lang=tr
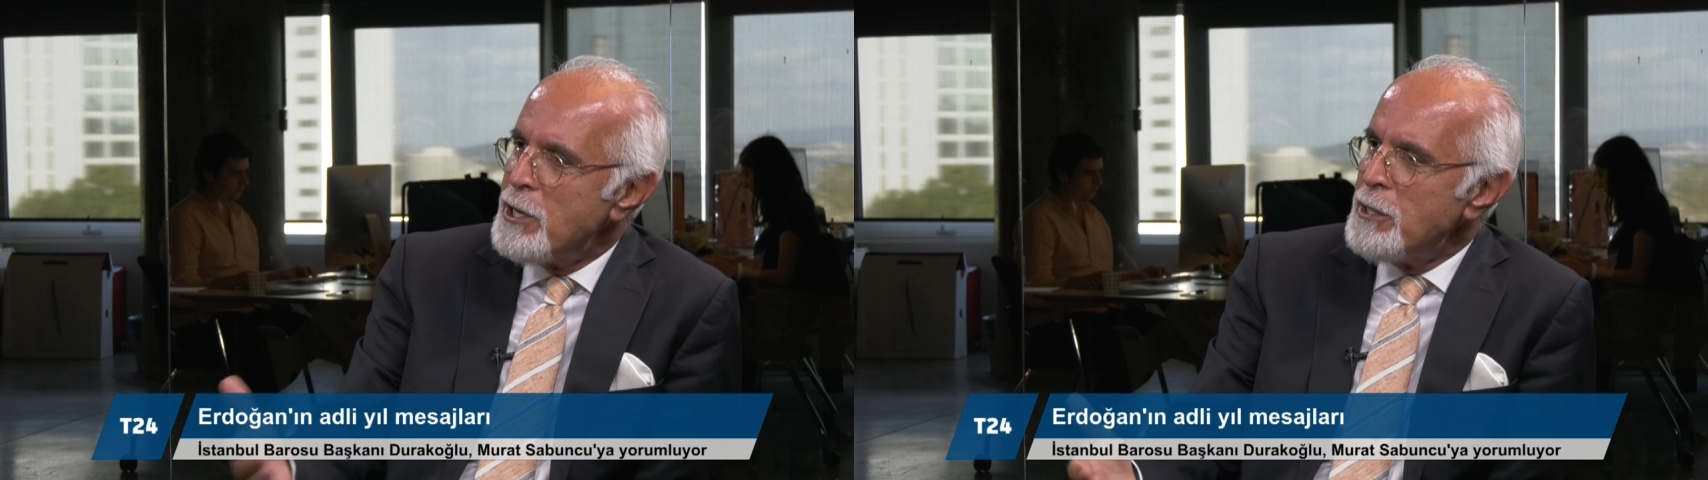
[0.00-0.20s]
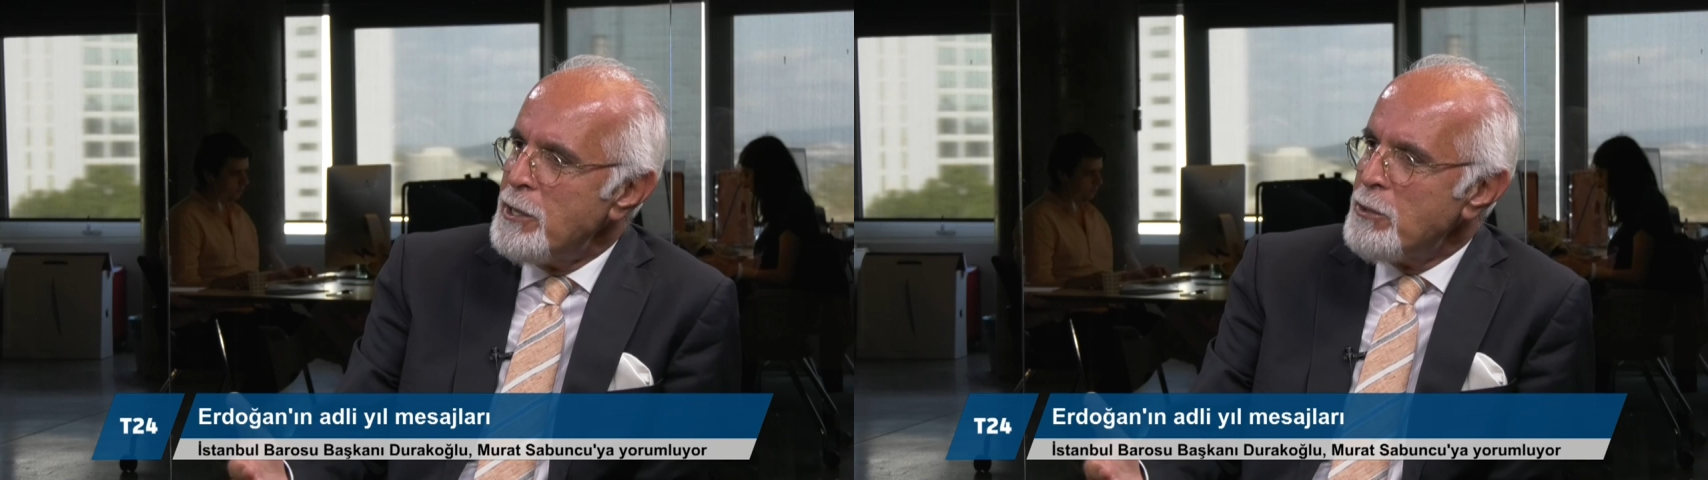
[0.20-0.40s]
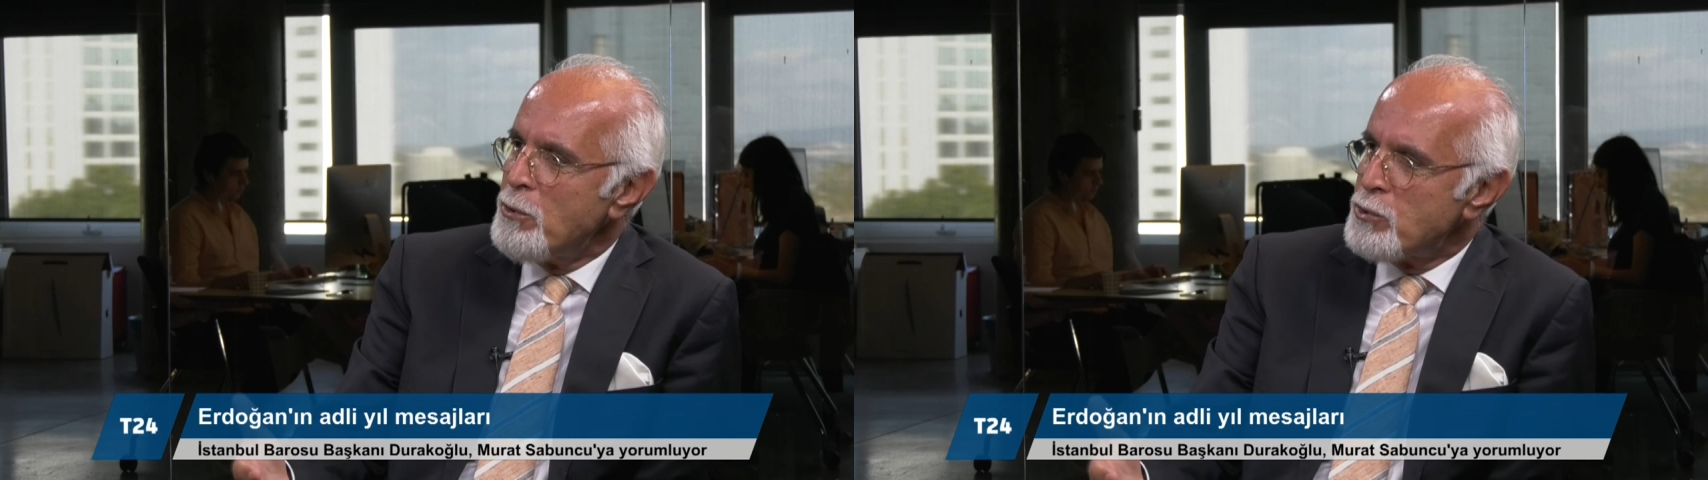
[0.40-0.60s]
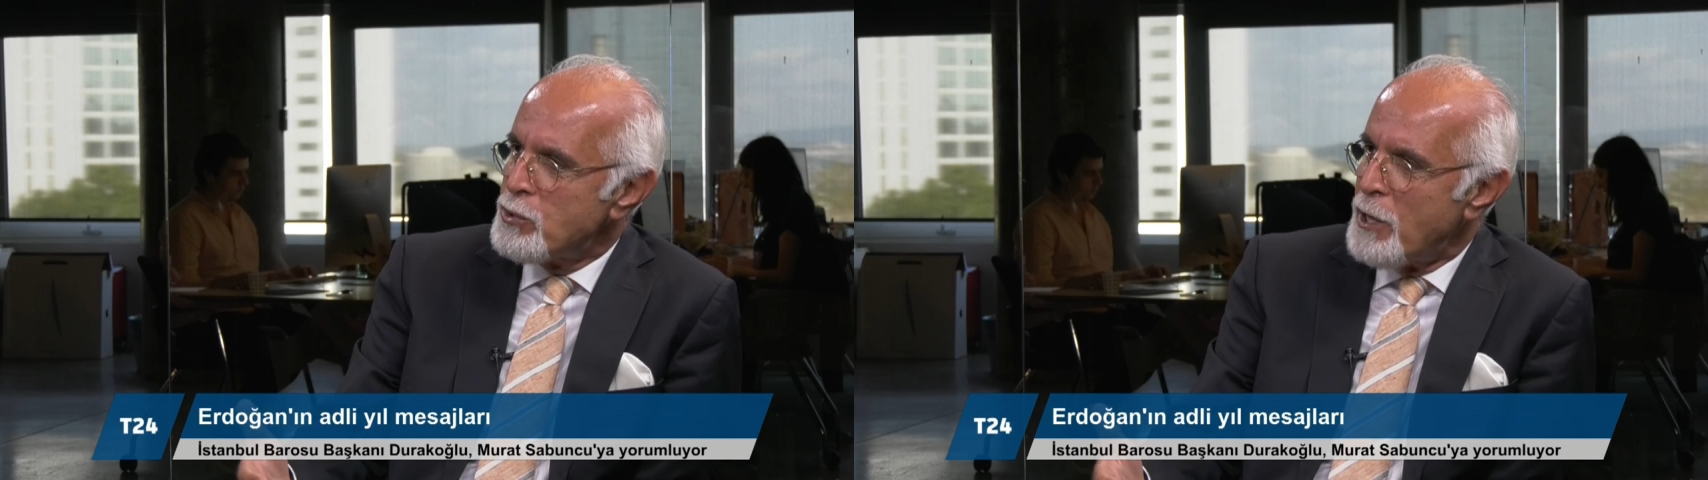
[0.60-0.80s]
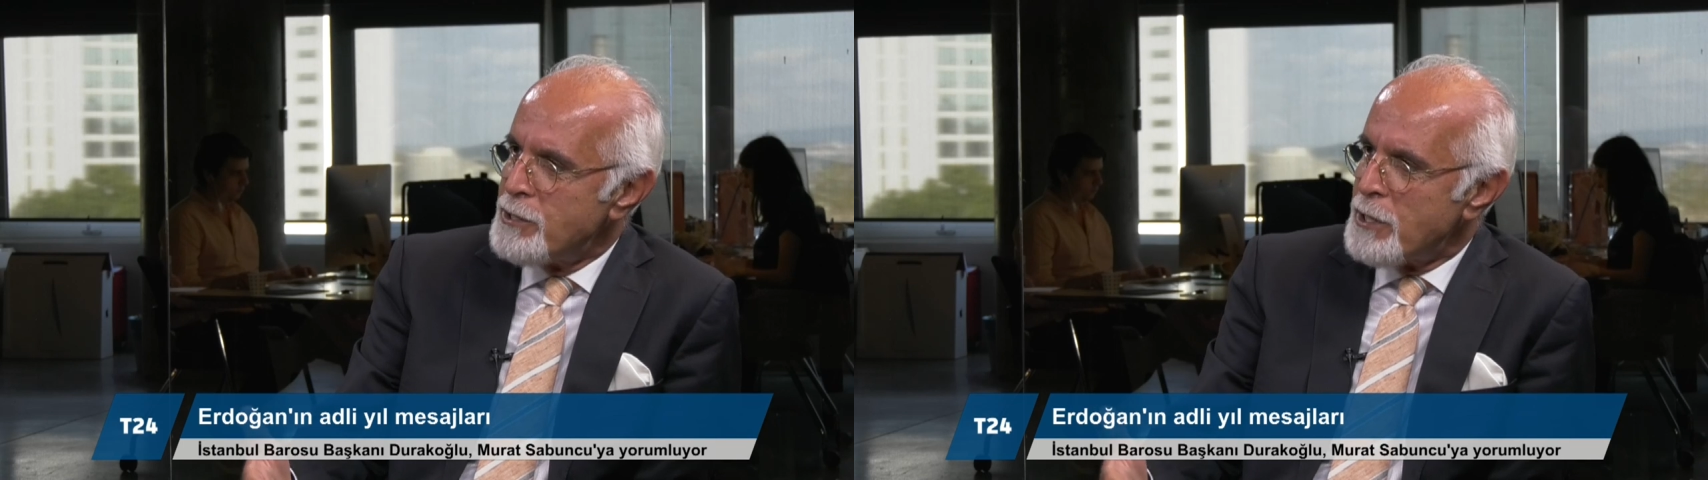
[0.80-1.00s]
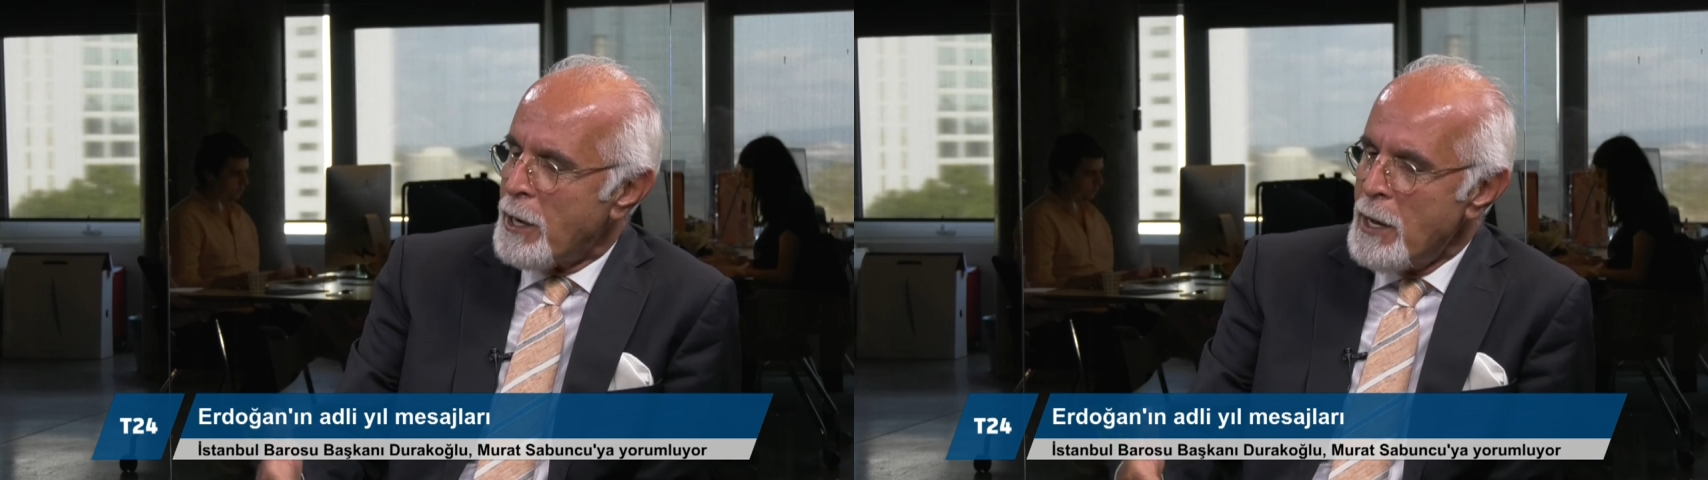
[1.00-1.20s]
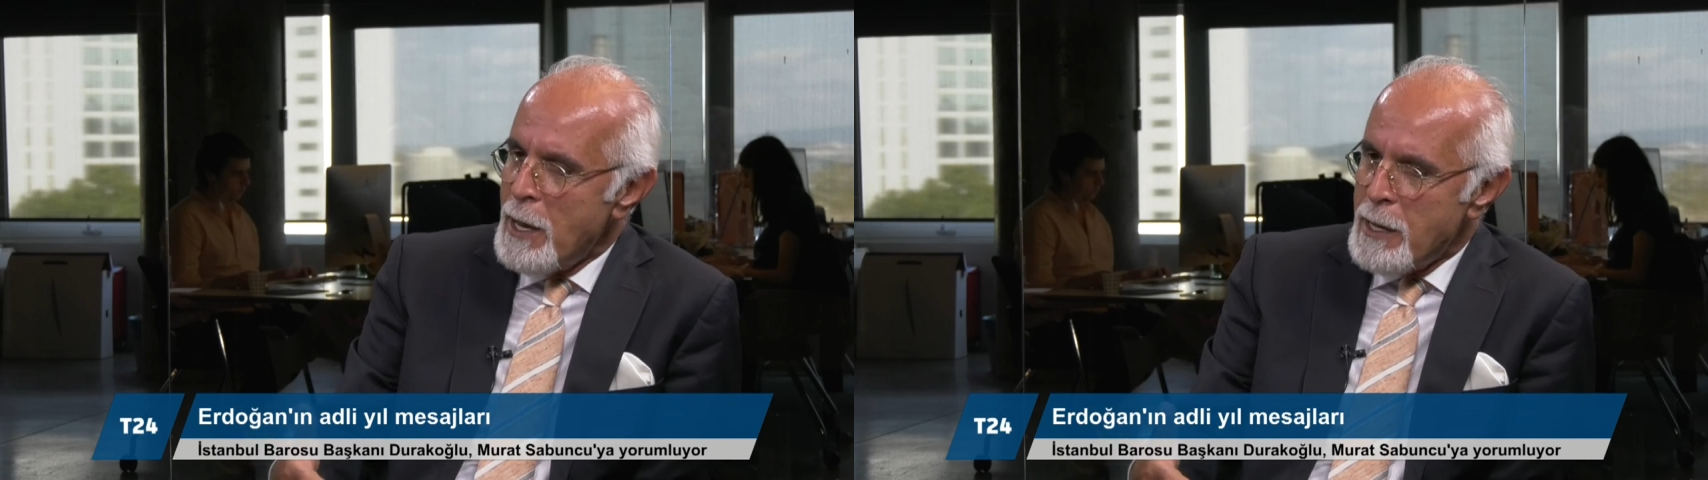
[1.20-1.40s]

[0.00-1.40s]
şeklini konuştu ancak.